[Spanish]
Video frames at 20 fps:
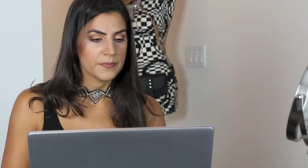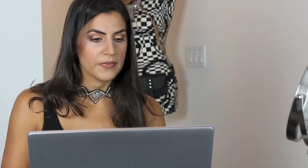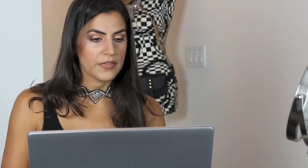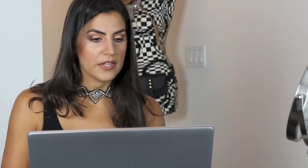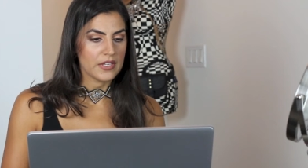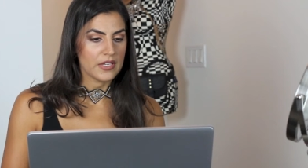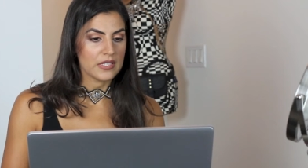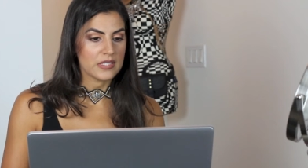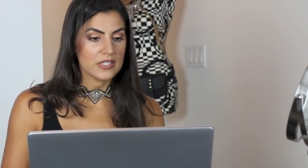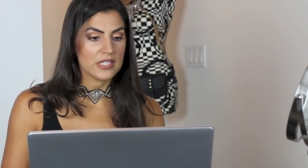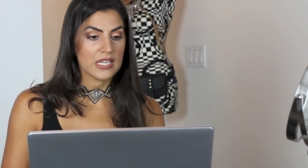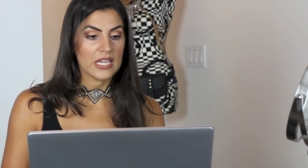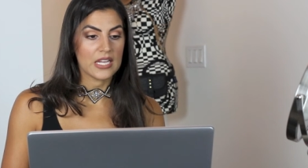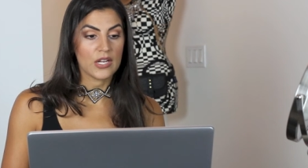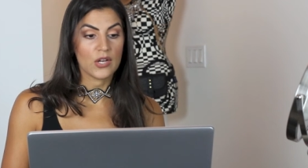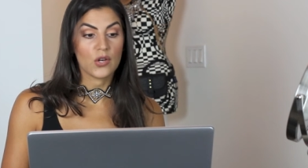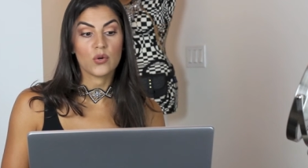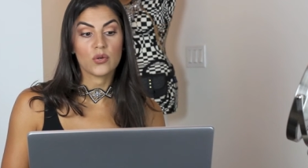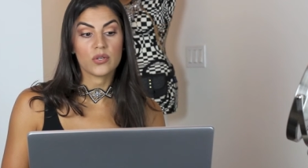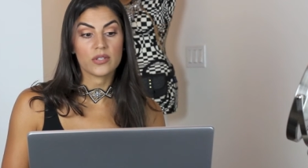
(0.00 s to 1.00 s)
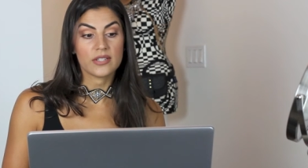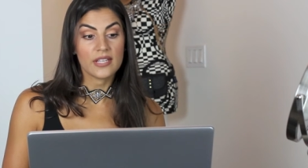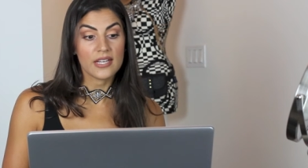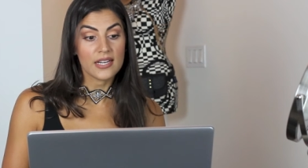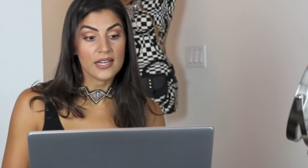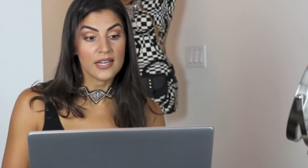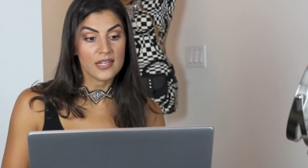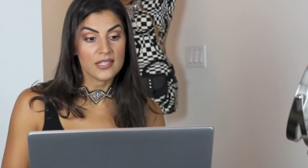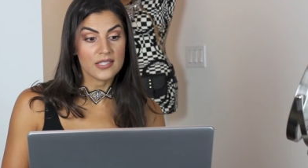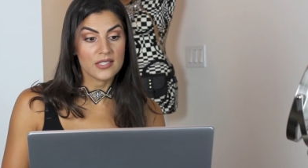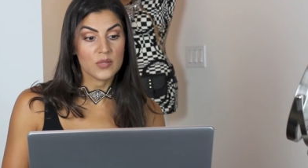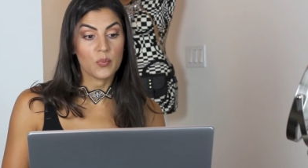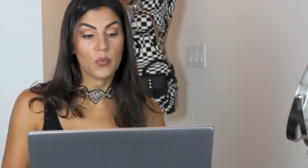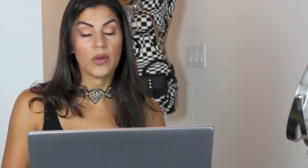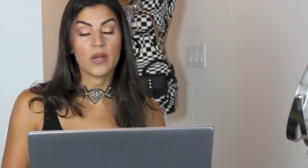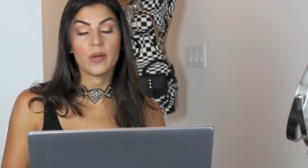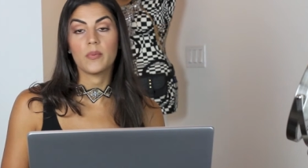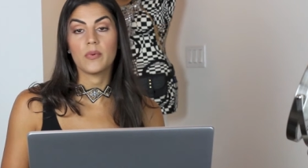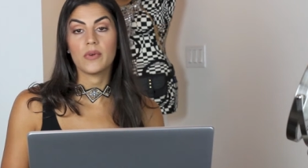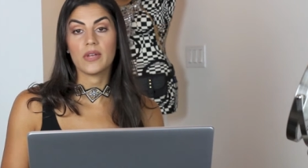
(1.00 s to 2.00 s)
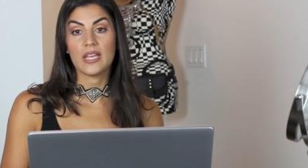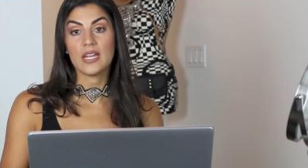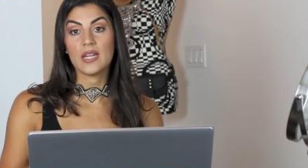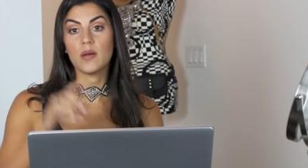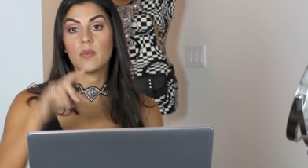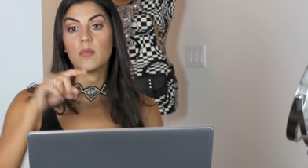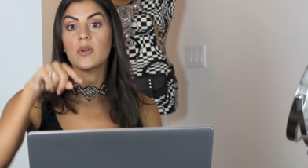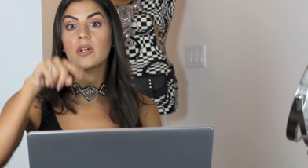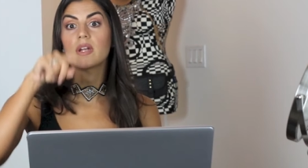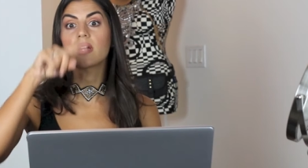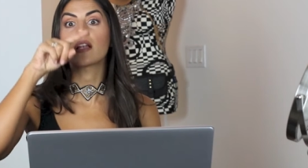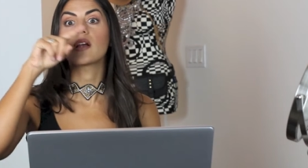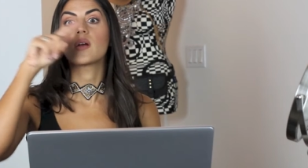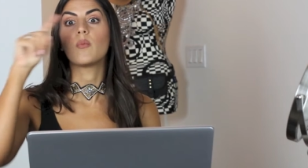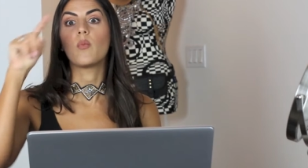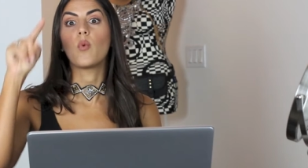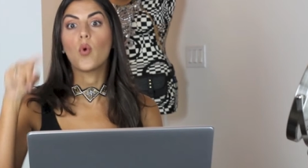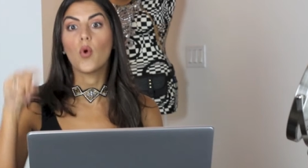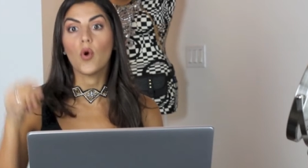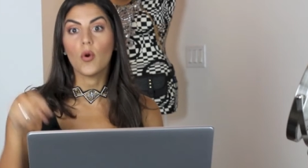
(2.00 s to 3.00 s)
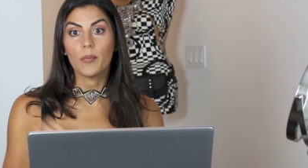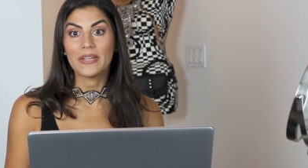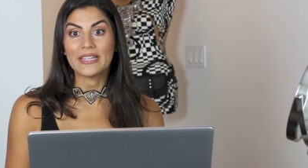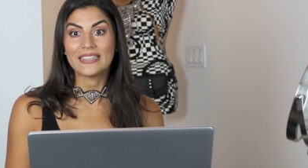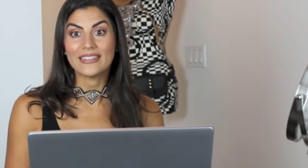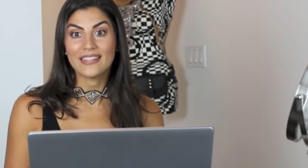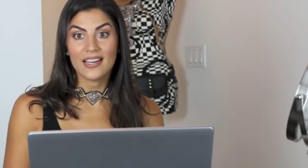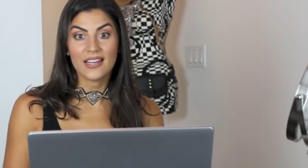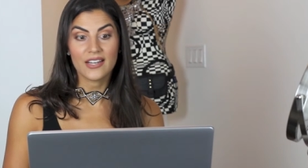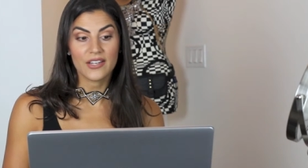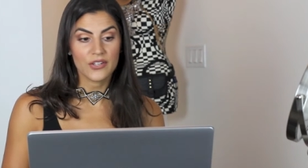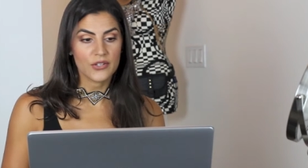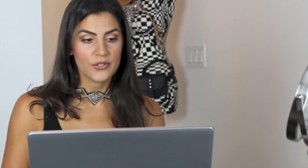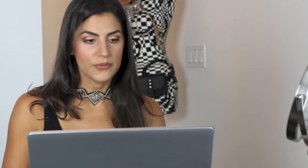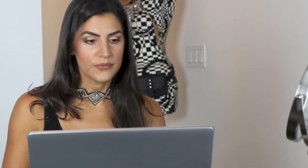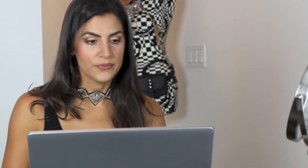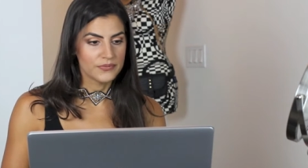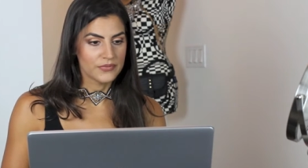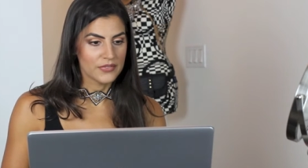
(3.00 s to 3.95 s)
Eh, si quieres cortar, si puedes, quieres ponerle como un comentario.